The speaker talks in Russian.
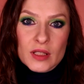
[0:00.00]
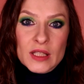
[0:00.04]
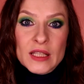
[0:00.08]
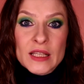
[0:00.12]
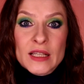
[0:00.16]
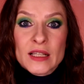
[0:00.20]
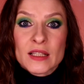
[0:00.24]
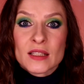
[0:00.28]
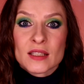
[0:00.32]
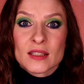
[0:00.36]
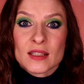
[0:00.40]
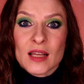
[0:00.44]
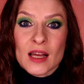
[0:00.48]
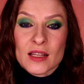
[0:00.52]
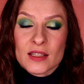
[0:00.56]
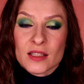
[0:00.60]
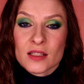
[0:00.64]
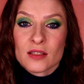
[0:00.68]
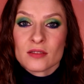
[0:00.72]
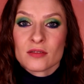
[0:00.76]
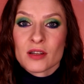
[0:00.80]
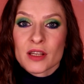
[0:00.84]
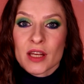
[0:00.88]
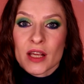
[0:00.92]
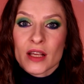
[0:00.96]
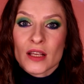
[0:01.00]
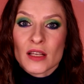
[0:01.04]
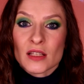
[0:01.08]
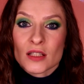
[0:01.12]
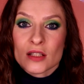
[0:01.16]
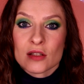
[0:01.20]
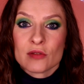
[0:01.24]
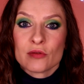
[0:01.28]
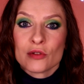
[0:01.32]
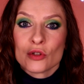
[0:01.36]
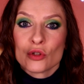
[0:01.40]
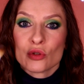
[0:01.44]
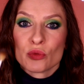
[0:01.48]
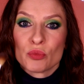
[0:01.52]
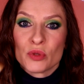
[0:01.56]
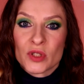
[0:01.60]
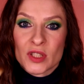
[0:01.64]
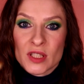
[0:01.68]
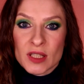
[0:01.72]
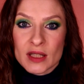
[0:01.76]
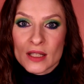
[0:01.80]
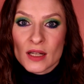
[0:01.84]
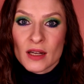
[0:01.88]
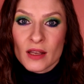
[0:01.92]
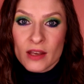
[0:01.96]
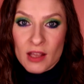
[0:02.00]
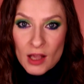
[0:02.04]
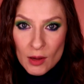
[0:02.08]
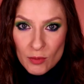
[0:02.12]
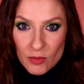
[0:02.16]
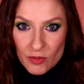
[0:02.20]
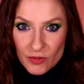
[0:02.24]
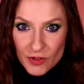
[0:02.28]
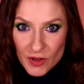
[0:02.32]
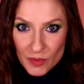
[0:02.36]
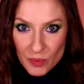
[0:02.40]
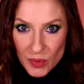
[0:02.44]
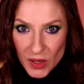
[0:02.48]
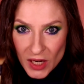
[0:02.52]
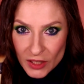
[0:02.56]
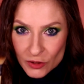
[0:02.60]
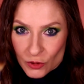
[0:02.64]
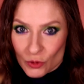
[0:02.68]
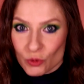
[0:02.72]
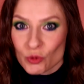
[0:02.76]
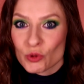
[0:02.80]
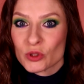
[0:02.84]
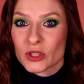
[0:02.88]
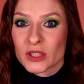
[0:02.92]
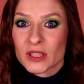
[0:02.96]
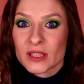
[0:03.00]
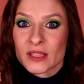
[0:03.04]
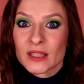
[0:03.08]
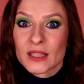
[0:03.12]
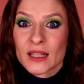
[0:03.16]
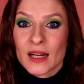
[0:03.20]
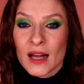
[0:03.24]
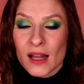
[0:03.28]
И, кстати говоря, если вы любите кремовые продукты,